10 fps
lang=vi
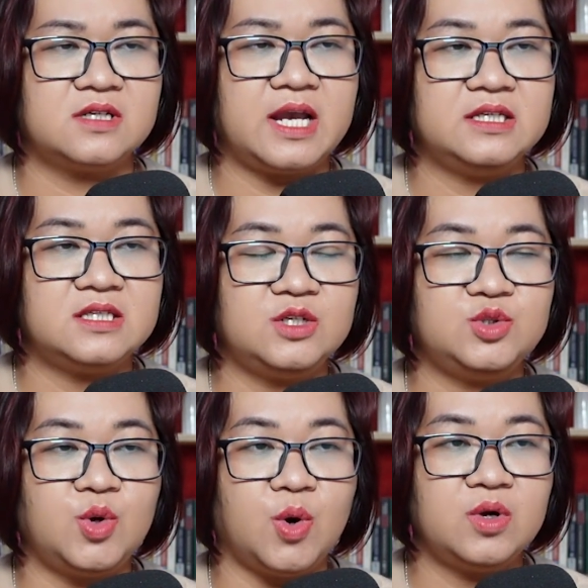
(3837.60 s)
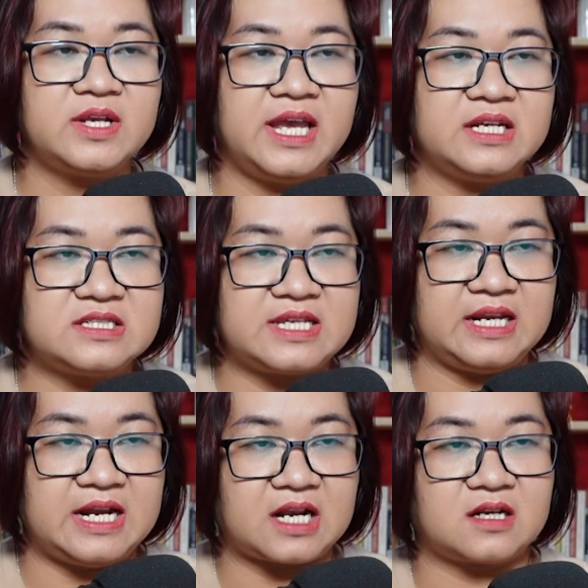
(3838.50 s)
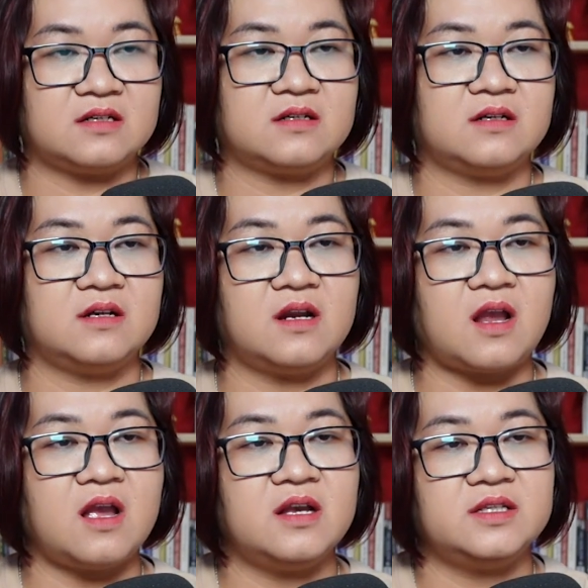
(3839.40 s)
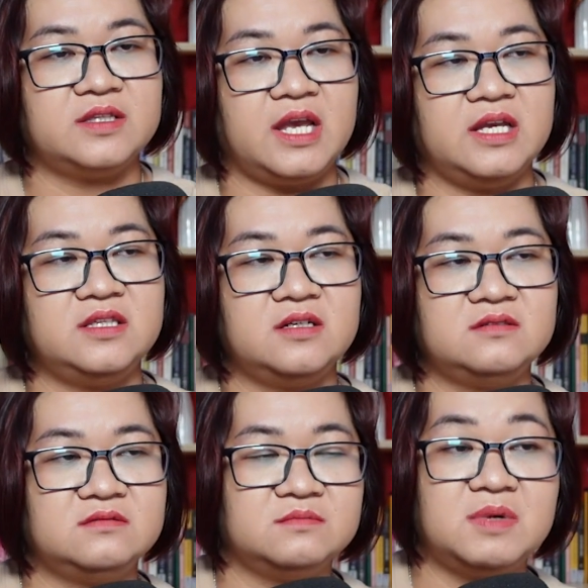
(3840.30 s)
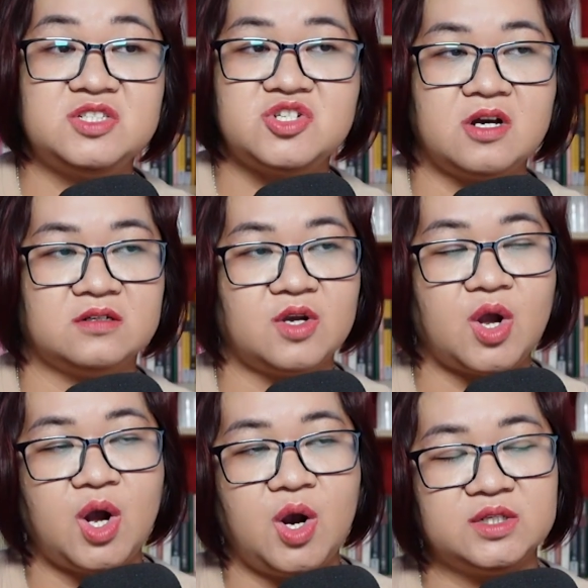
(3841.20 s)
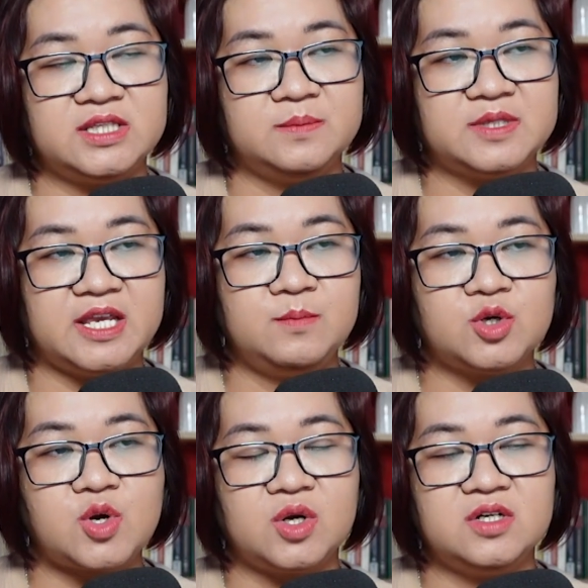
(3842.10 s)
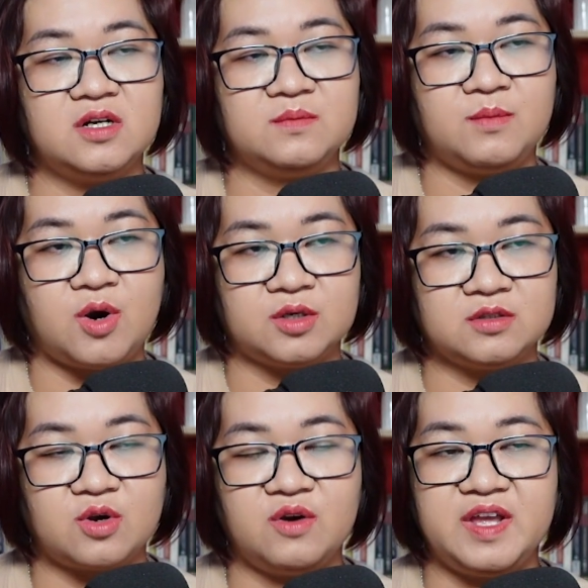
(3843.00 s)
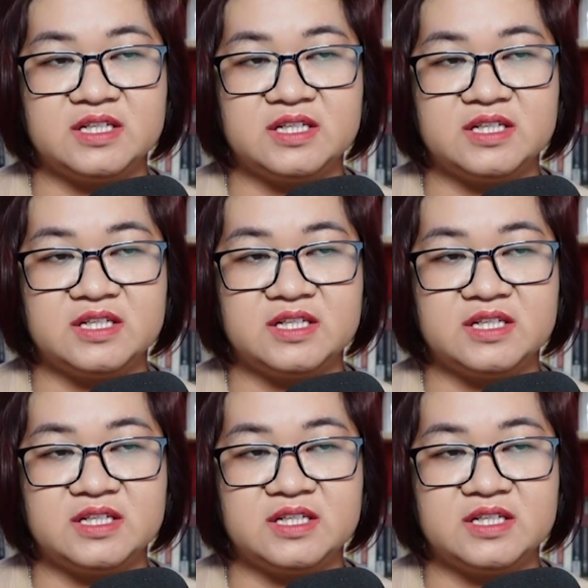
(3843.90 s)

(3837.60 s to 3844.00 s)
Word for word: cây thân gỗ ken dày đặc. Thế nhưng bất chợt, họ tìm thấy một con đường mòn có